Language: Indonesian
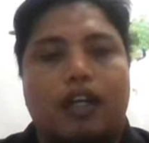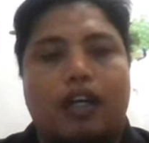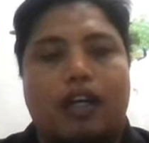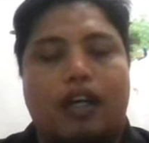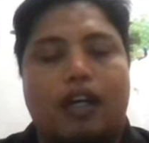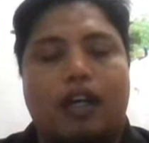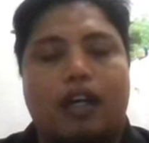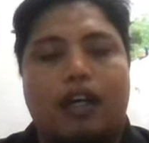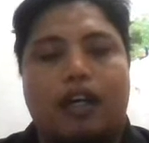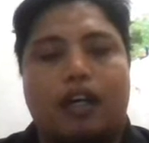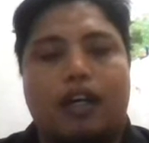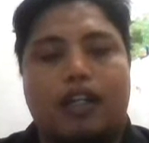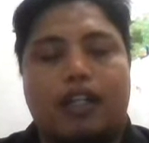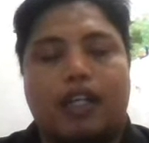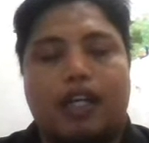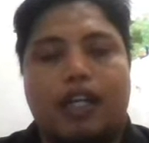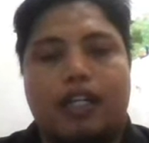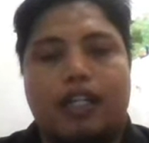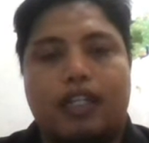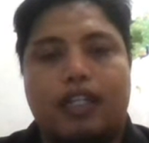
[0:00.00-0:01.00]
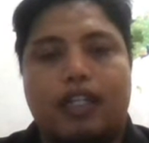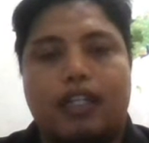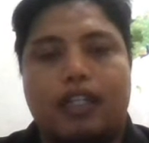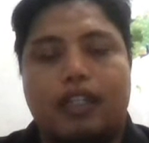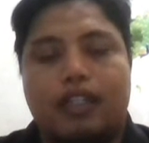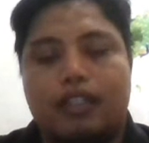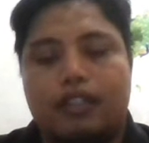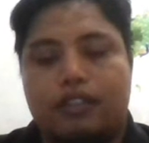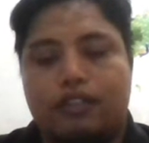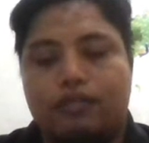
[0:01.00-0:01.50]
Uh, karena
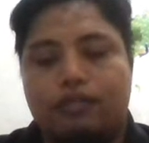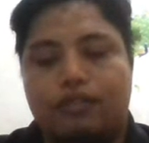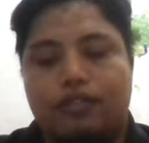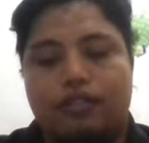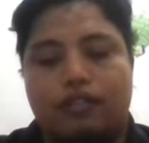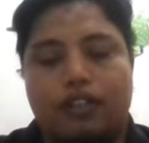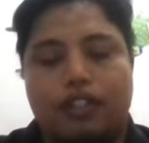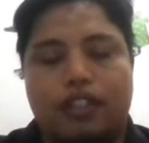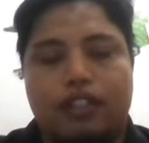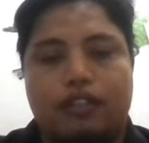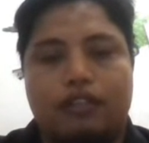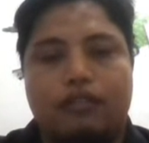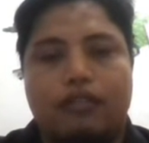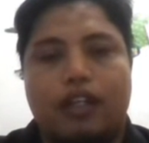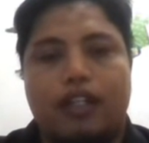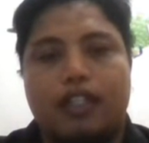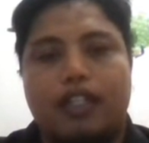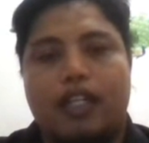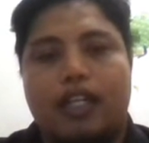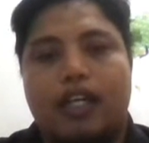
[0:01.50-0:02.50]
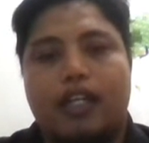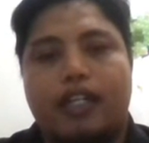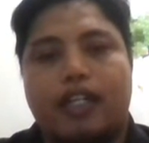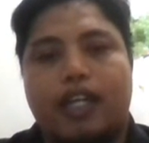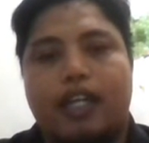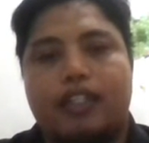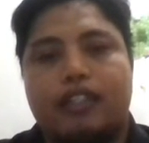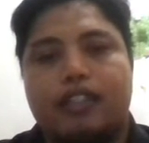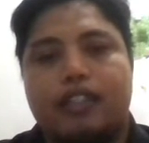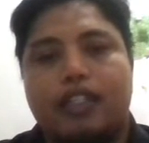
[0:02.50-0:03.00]
judul itu adalah
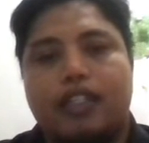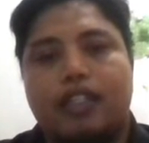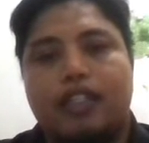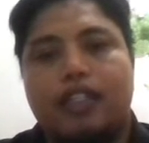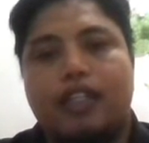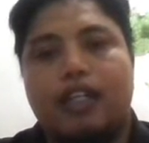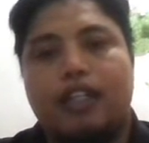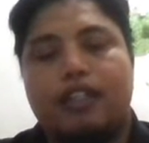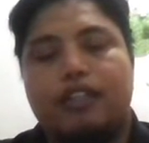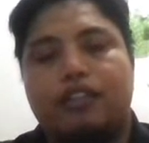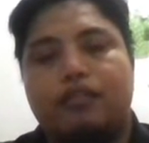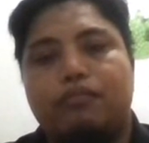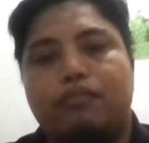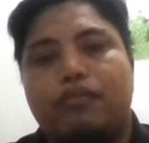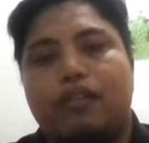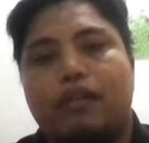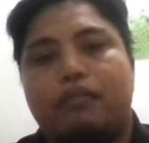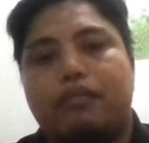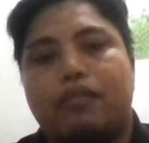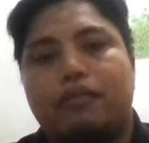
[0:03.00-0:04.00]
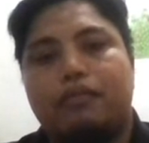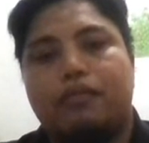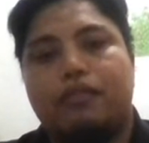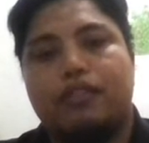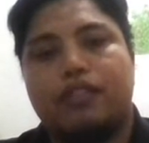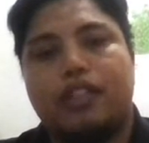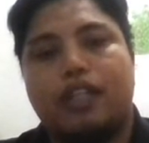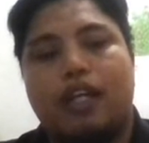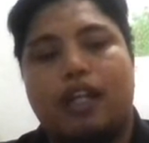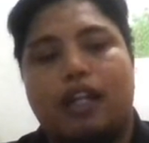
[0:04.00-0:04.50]
casing dari sebuah
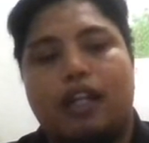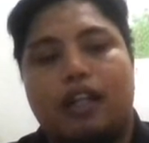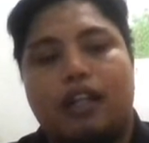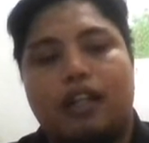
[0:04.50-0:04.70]
proposal.